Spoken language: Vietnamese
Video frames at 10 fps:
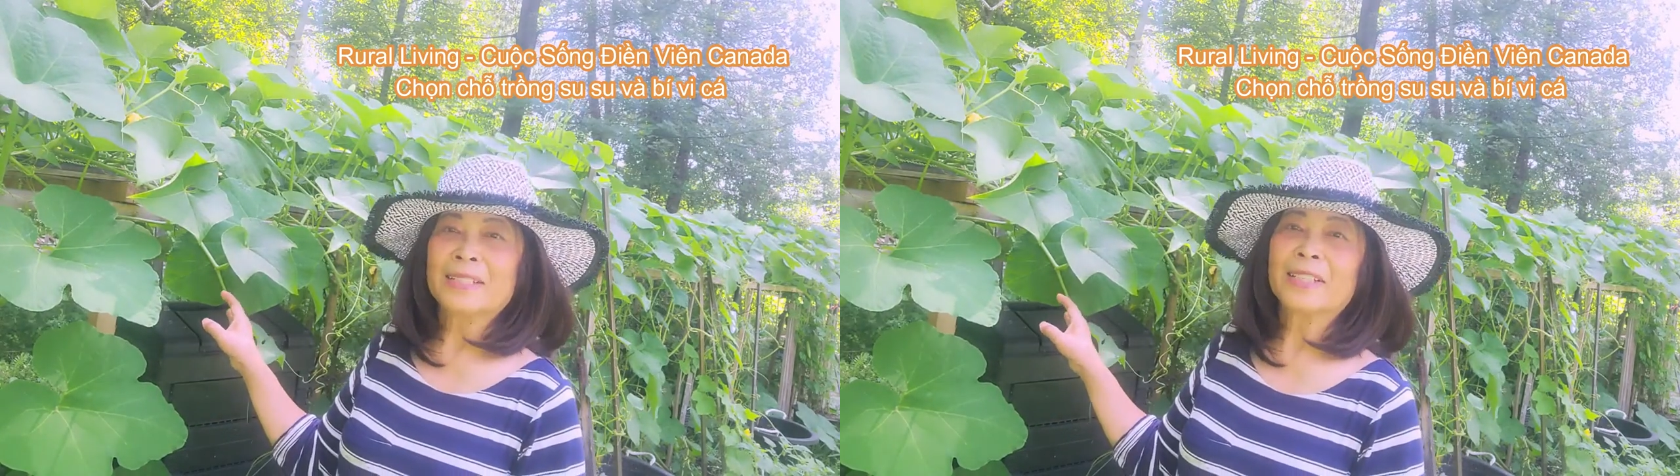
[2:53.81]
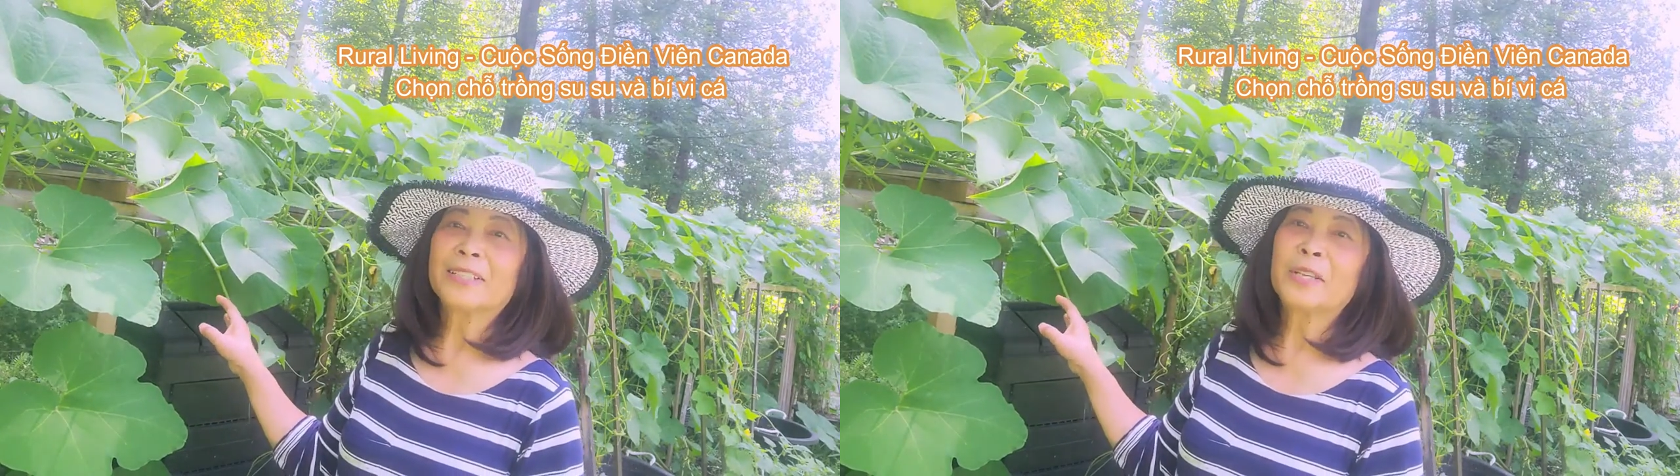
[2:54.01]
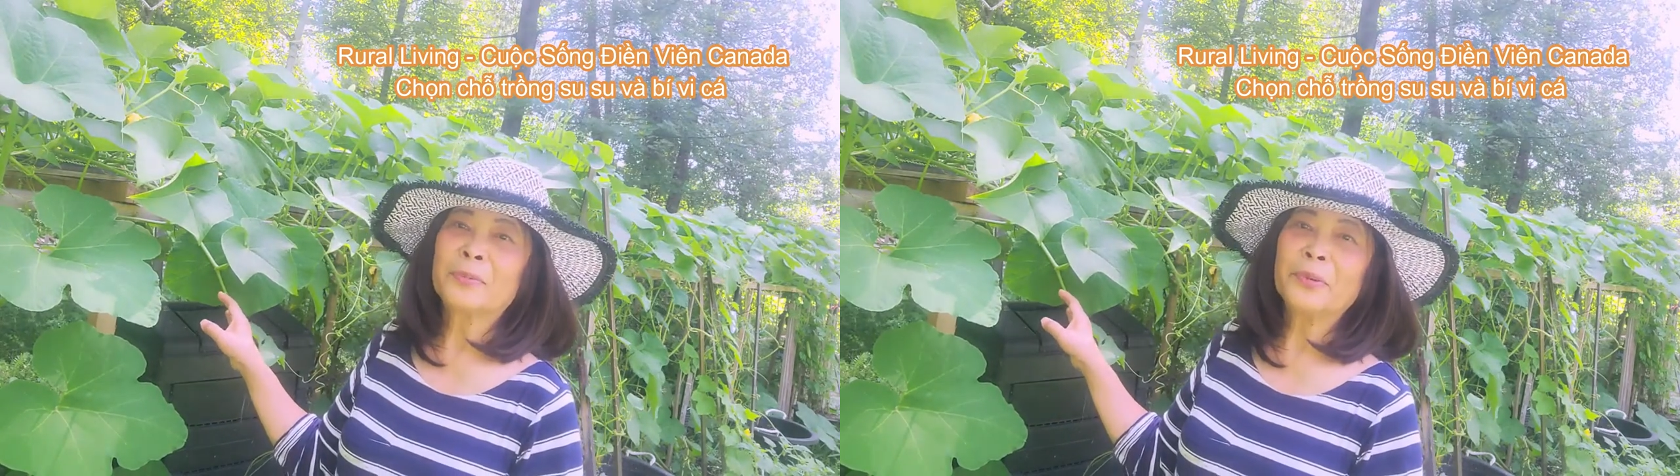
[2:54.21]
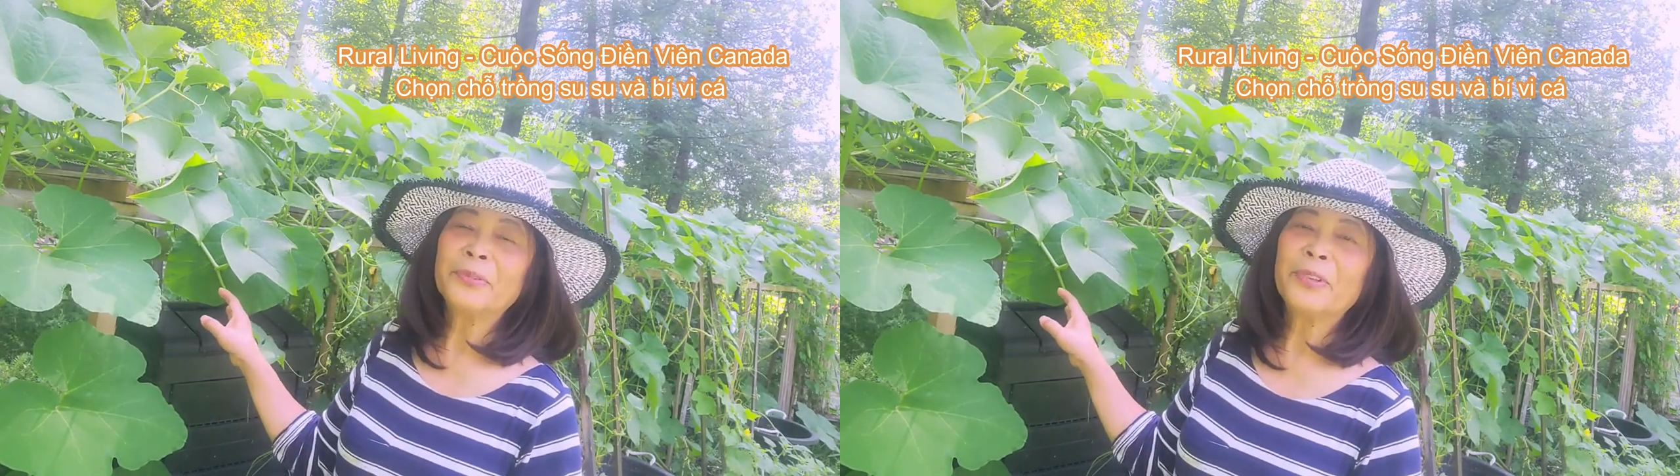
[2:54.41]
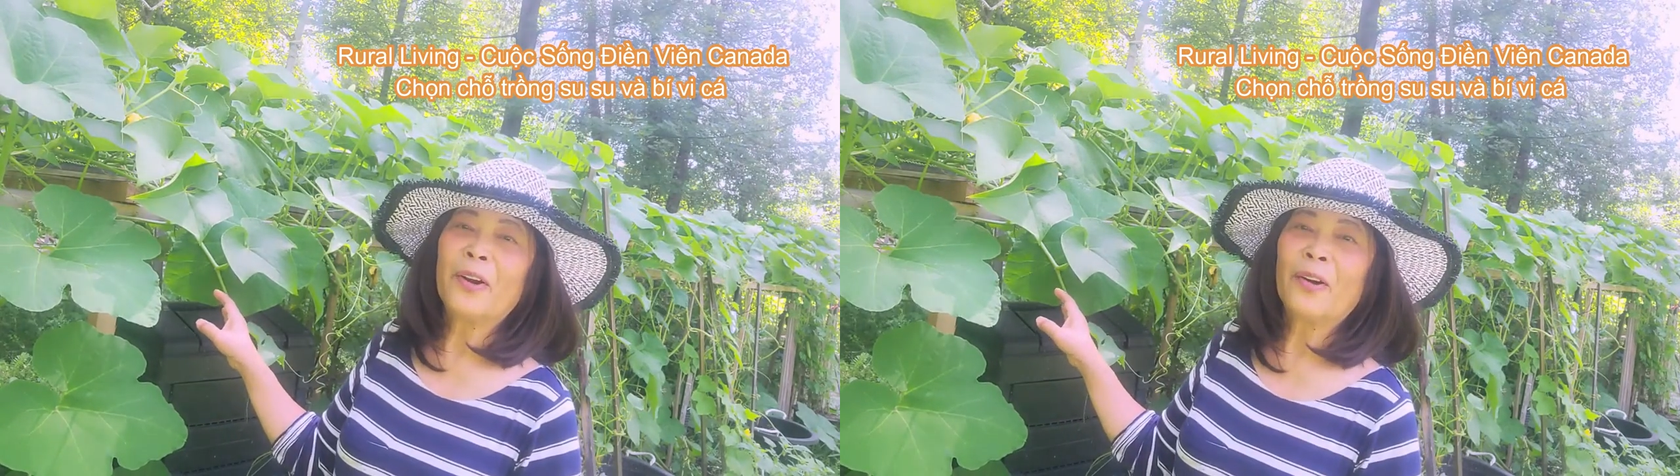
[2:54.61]
sẽ tìm
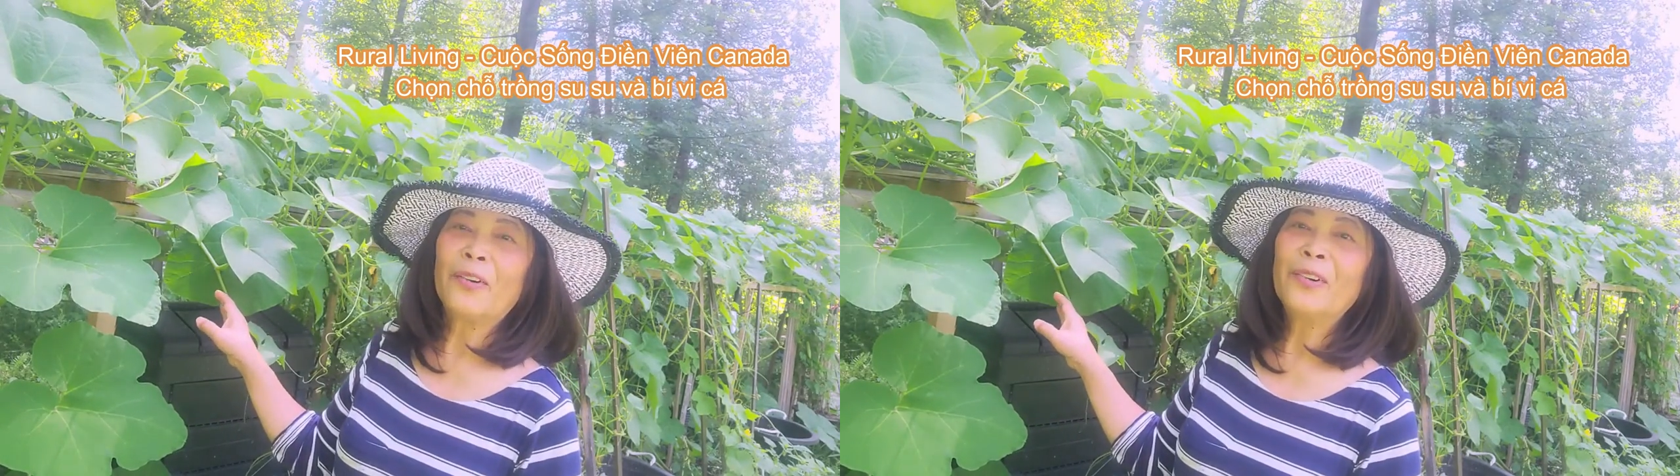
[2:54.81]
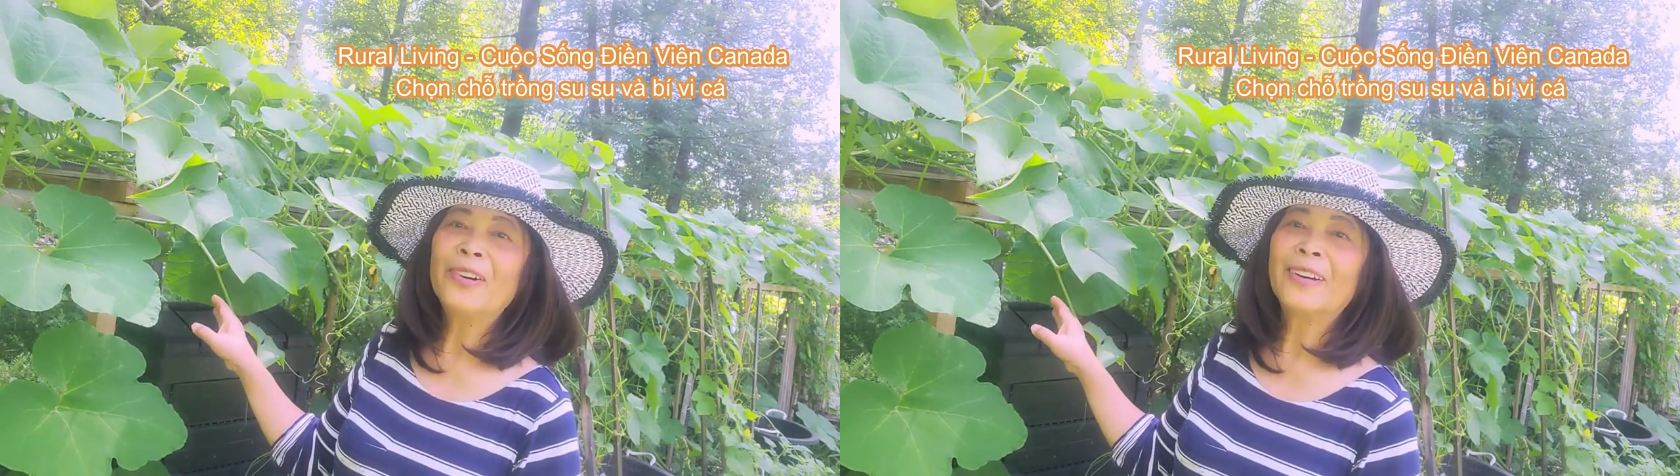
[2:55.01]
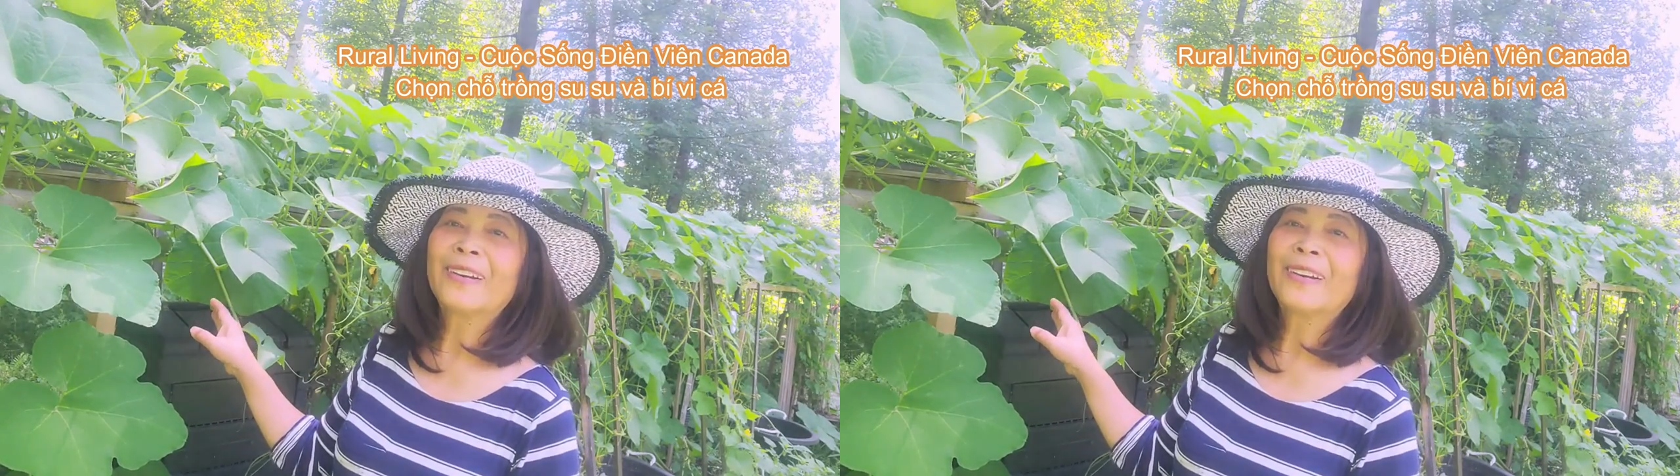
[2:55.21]
đúng chỗ